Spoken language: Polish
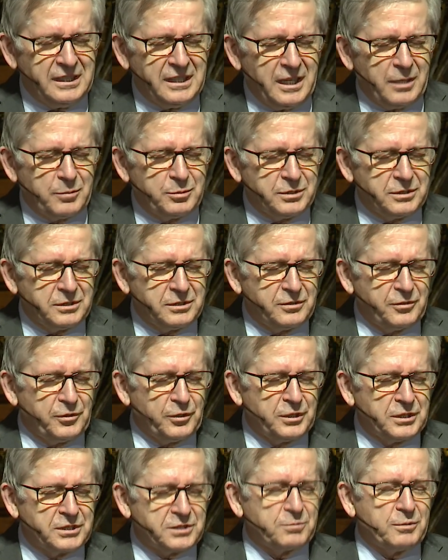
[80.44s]
aby
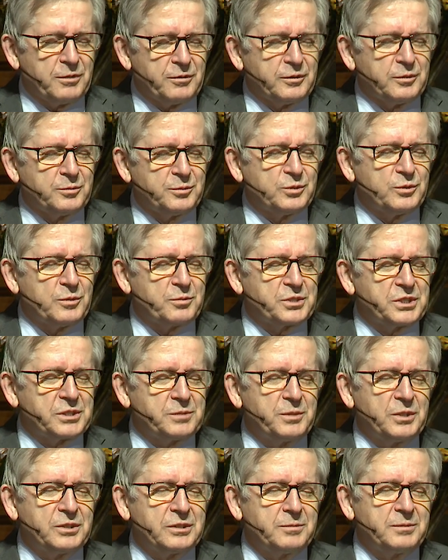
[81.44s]
Twoje słowo było
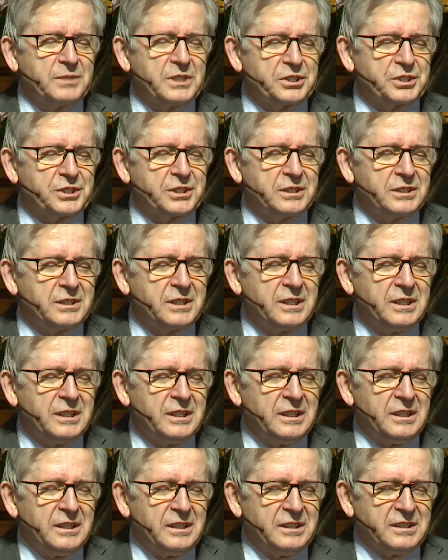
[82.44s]
przedmiotem naszej
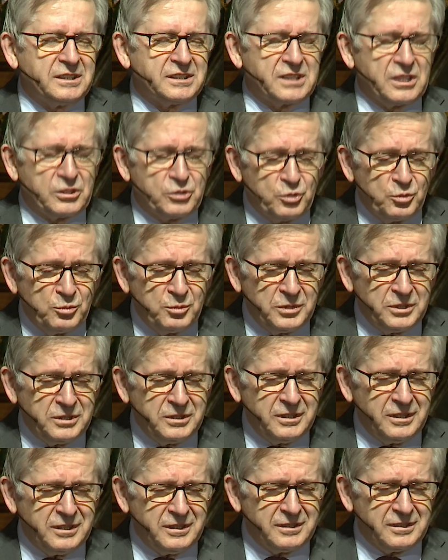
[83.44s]

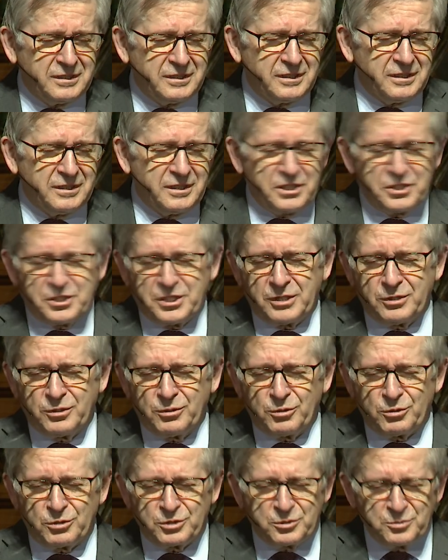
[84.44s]
zadumy,
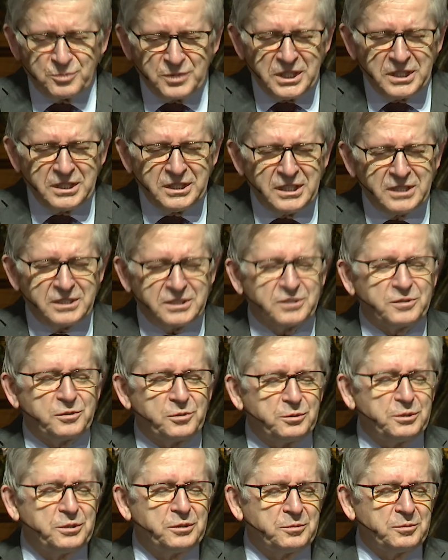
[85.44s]
naszego rozumienia,
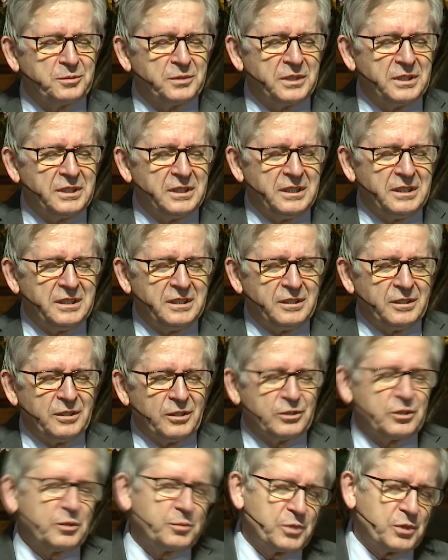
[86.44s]
studium.
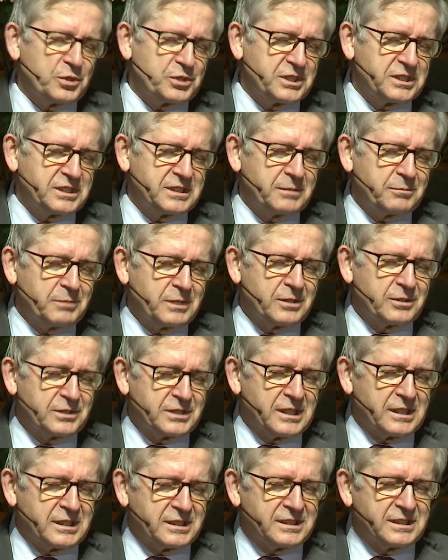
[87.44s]
O to proszę z całego
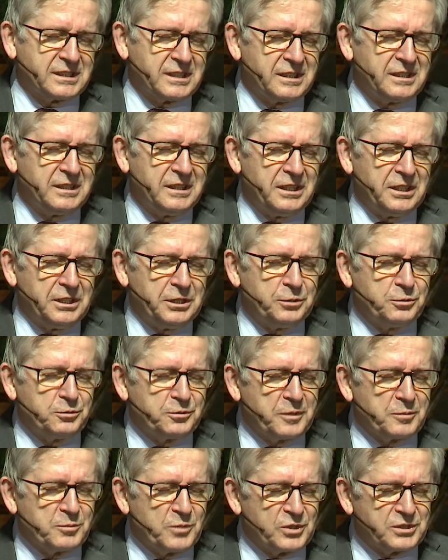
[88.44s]
serca i
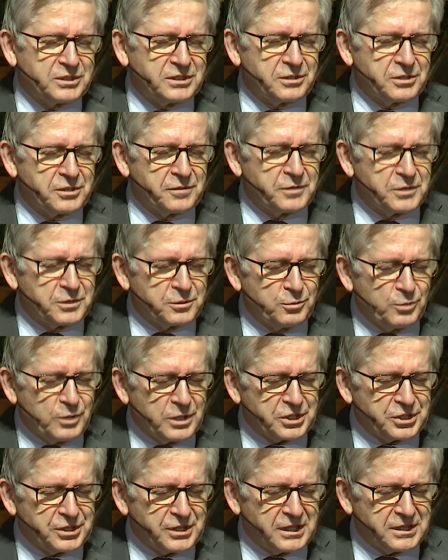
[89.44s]
ufam mocno, że
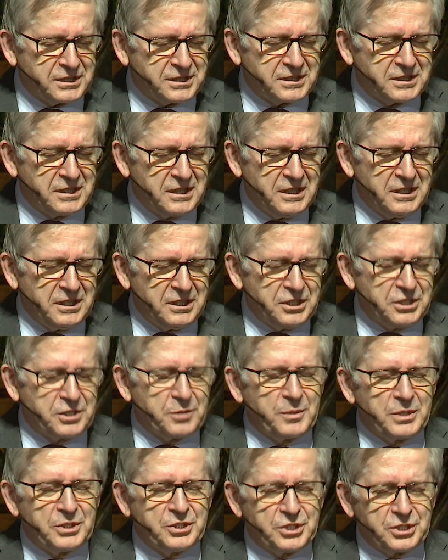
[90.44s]
wysłuchasz nas i
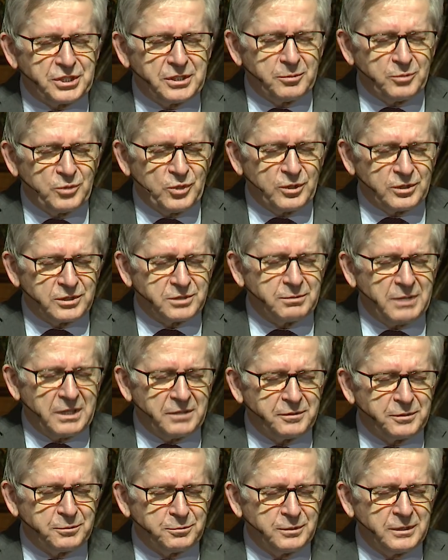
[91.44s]
że będziesz nam
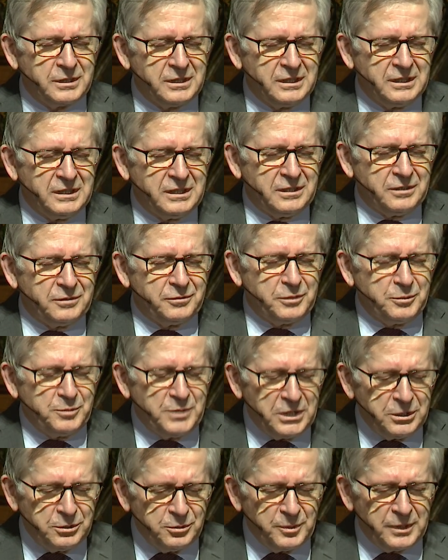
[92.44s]
błogosławił. W
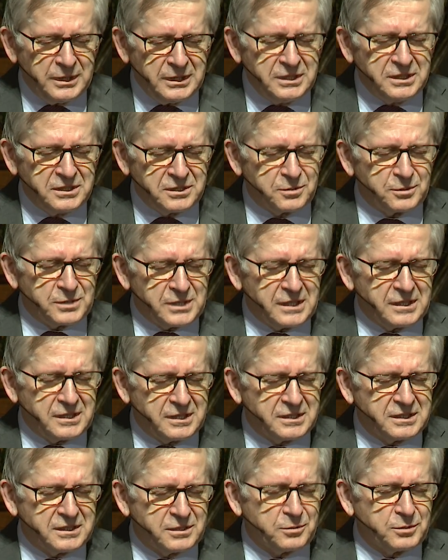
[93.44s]
imieniu Pana Jezusa
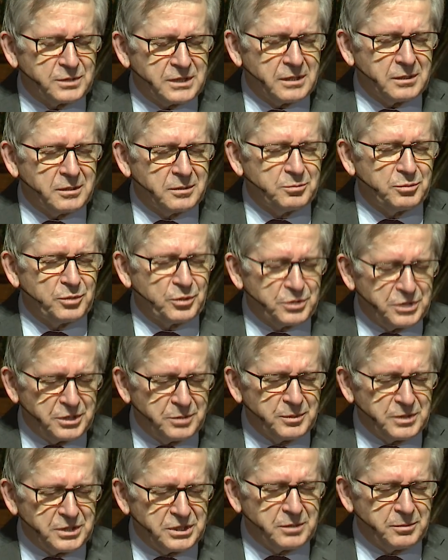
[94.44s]
Chrystusa
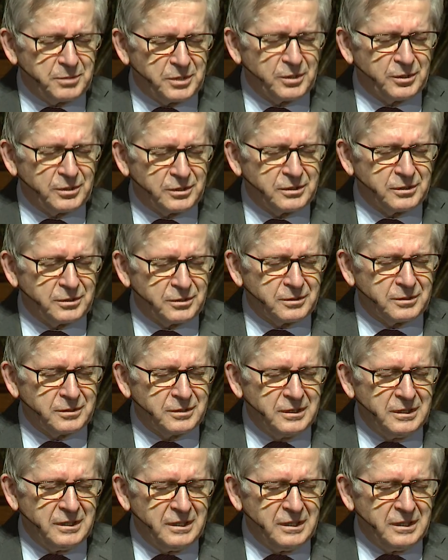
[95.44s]
prosimy Ciebie o to.